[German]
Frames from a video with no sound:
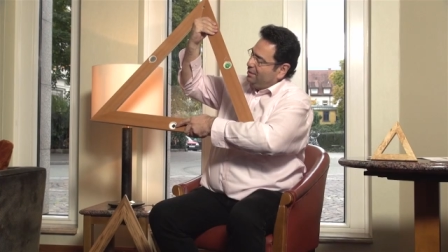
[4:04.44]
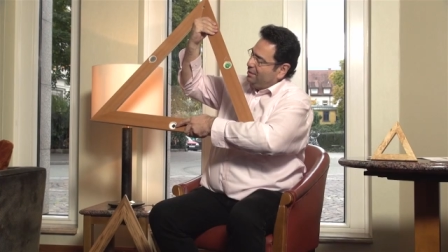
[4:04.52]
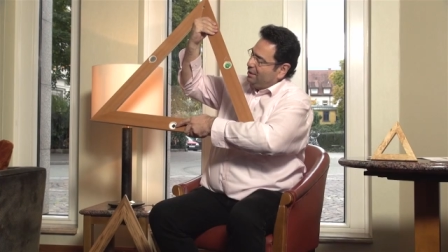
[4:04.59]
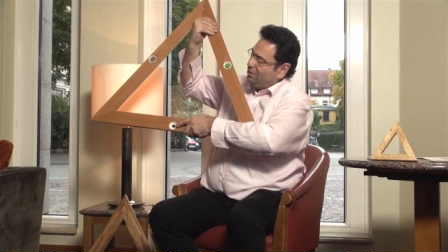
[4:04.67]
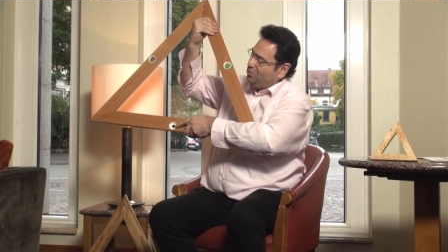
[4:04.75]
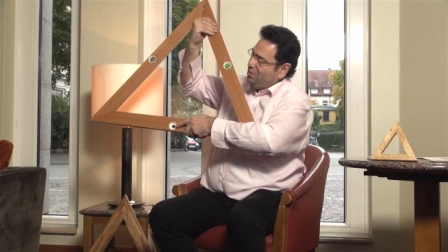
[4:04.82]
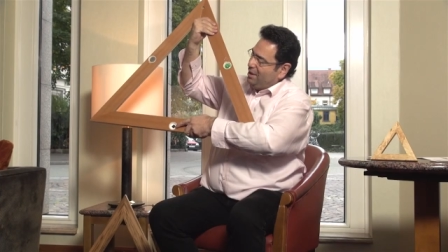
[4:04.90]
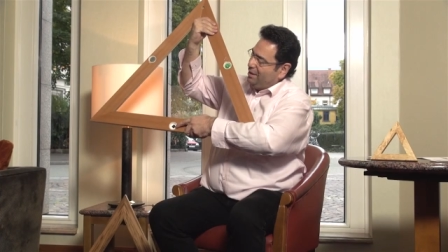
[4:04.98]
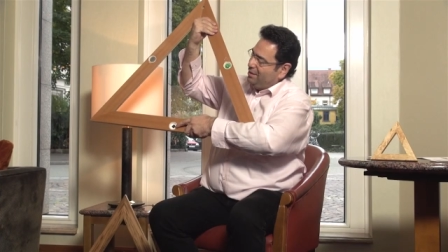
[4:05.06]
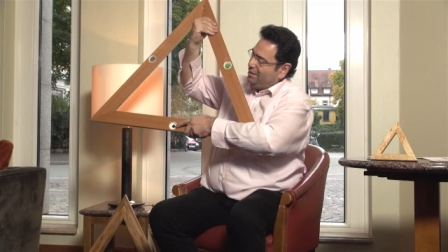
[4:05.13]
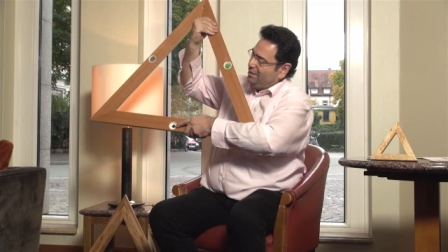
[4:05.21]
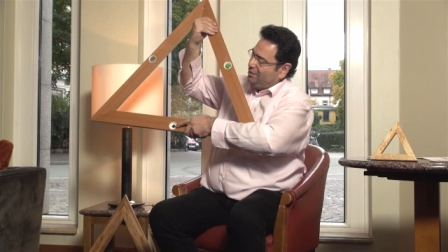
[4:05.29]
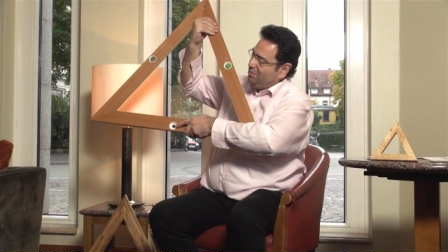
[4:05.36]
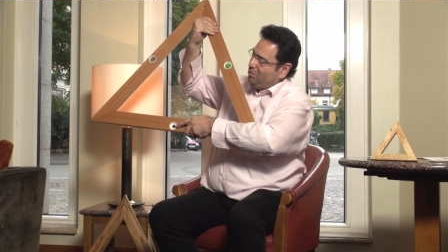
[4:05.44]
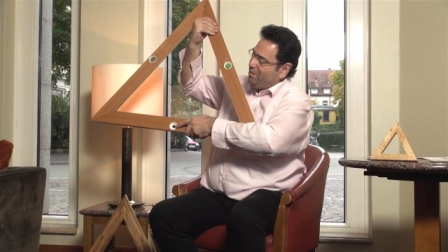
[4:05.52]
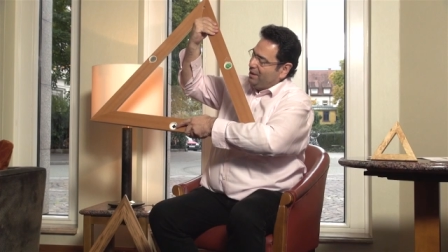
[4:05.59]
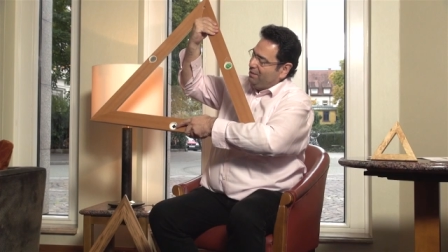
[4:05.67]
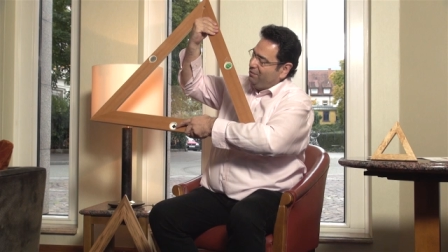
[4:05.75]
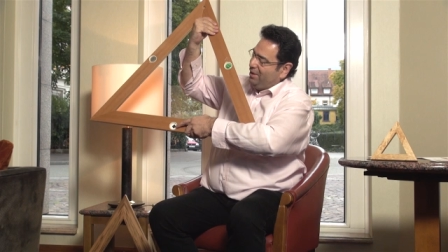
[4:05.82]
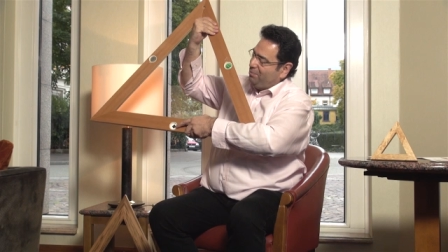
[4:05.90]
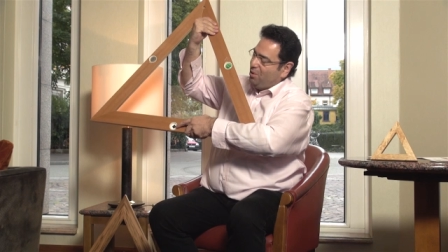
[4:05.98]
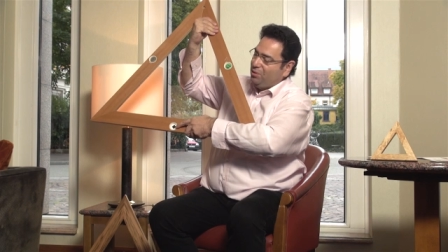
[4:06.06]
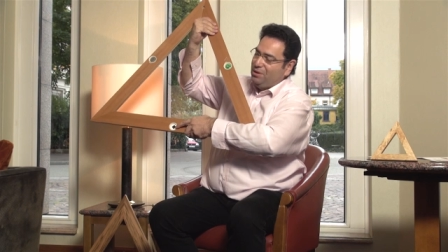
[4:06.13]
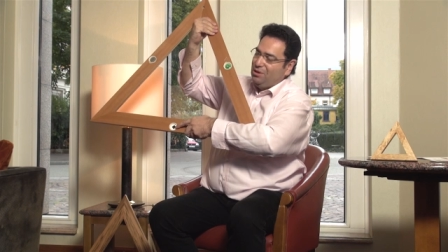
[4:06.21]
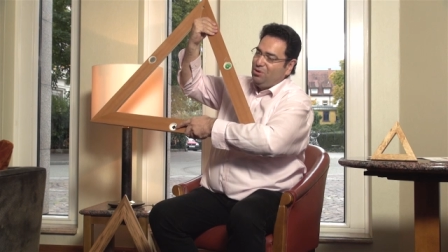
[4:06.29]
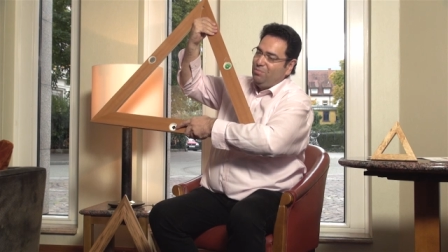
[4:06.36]
Der Zugang zum Quantenfeld
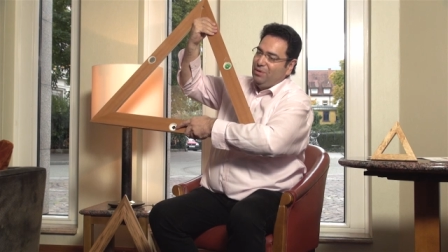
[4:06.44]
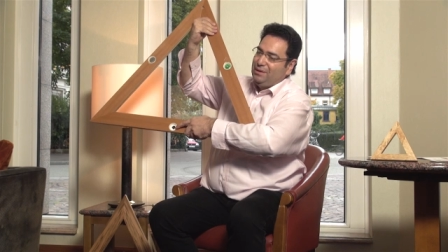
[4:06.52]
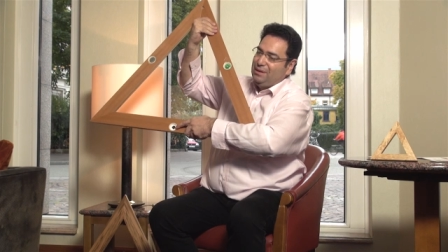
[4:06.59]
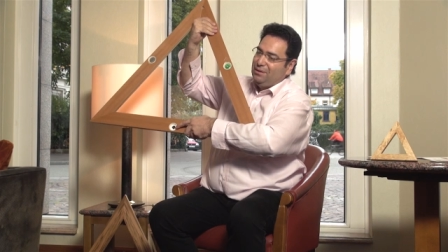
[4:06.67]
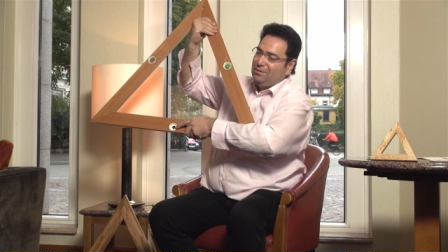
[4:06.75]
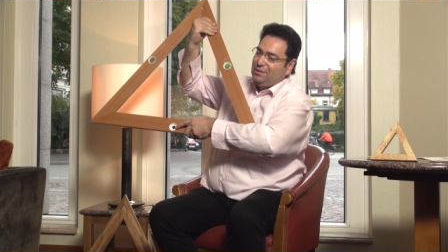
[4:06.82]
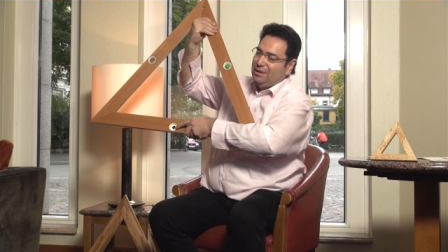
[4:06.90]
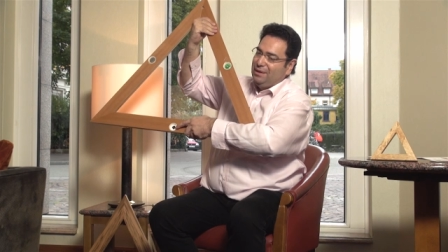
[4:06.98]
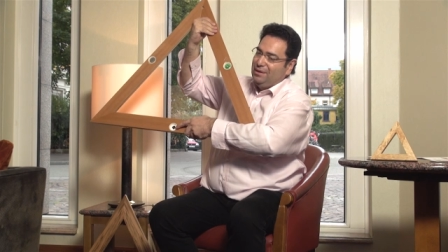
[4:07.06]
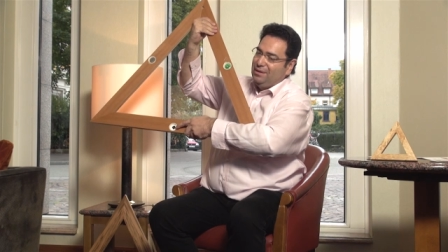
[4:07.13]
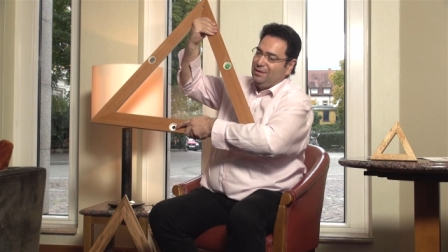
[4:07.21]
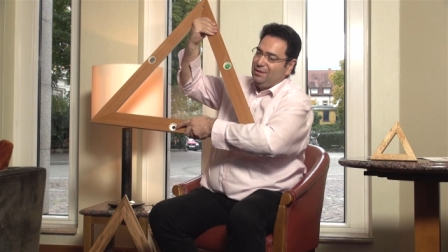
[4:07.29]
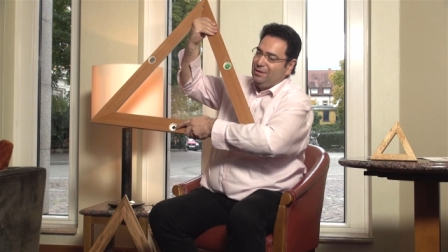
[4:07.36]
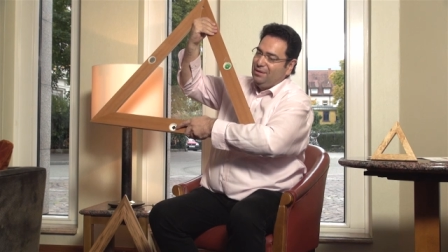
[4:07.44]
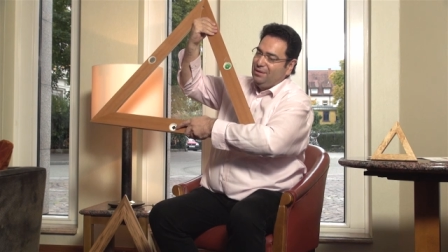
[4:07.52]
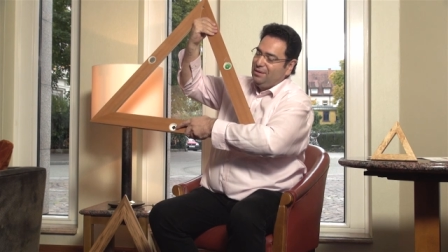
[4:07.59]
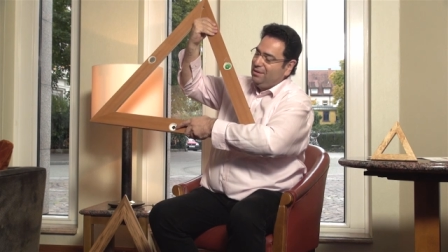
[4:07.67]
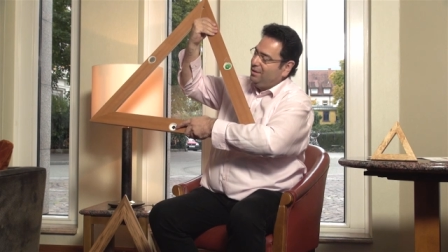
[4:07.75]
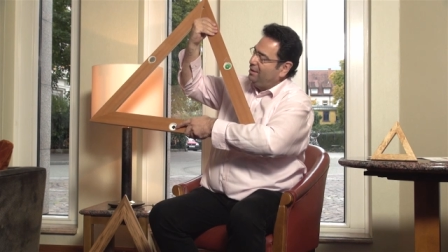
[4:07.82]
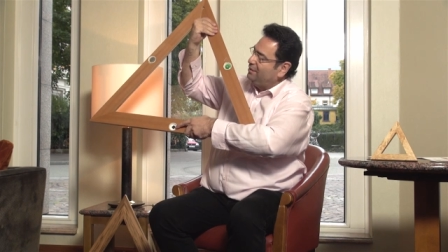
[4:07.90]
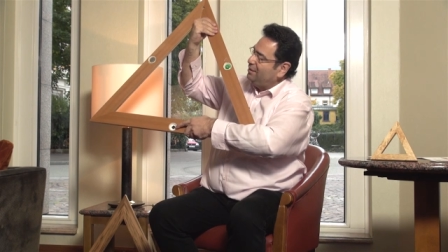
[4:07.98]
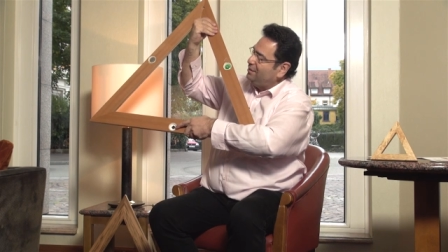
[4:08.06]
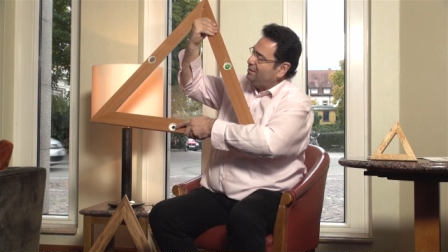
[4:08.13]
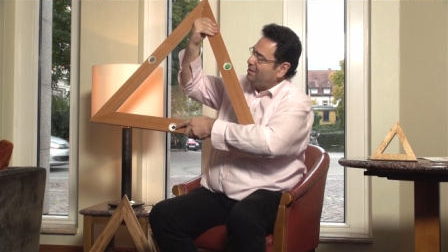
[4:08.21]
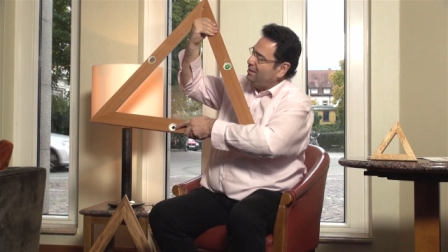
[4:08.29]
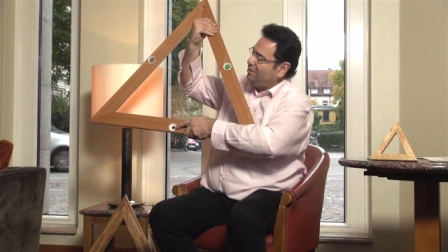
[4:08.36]
braucht nicht kompliziert zu sein. Es
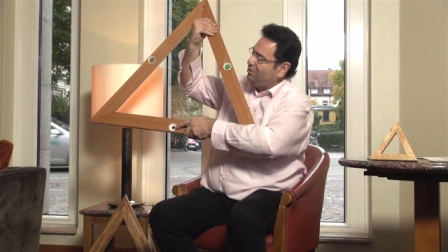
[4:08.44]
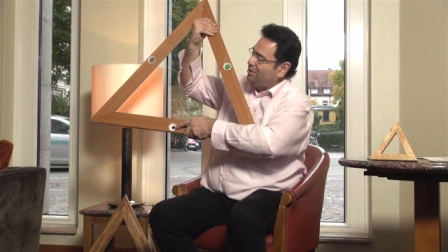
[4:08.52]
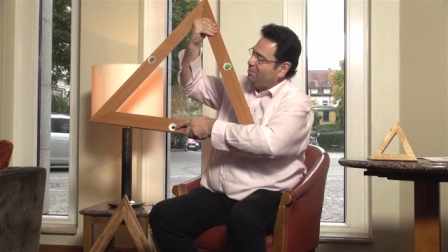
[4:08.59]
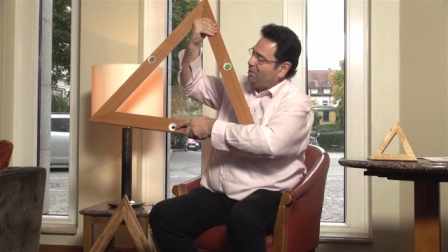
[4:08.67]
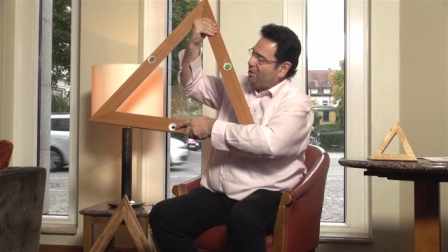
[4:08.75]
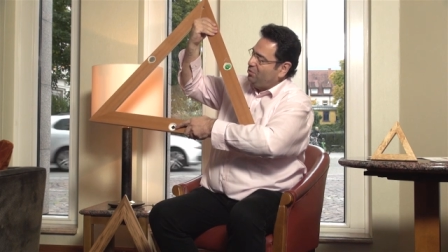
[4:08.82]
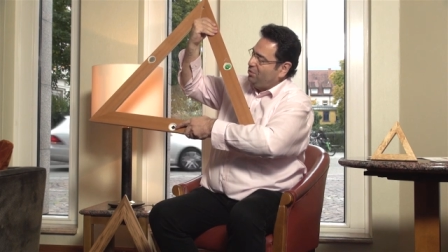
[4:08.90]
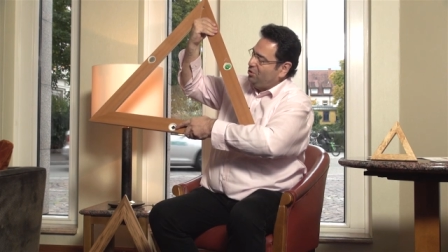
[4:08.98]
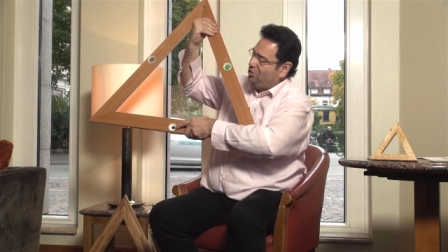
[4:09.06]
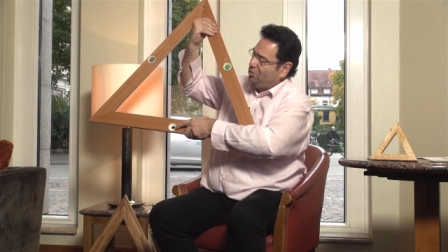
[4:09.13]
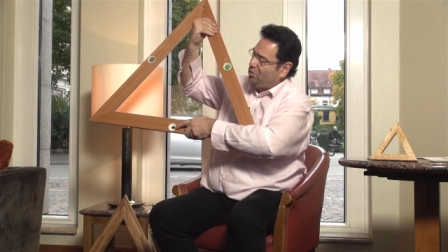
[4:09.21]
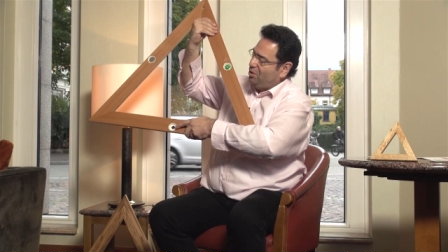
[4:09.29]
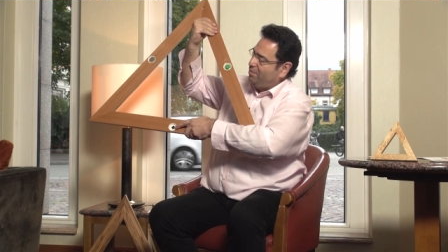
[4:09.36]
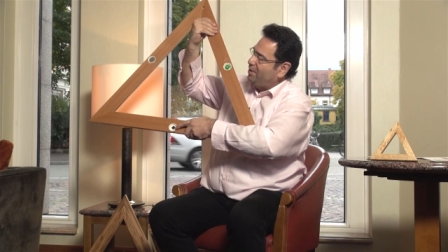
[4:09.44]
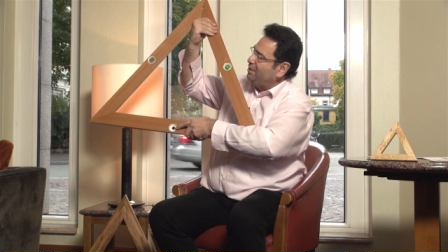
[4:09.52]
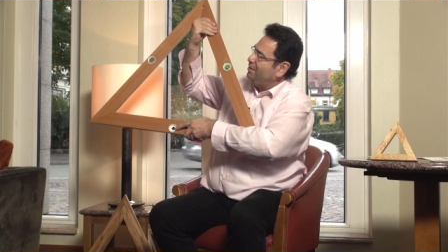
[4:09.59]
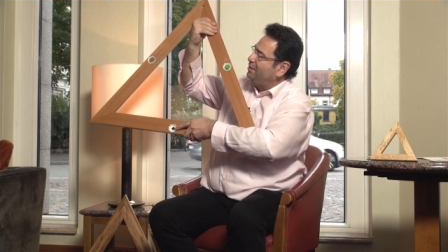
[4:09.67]
ist hier durch die platonischen Körper,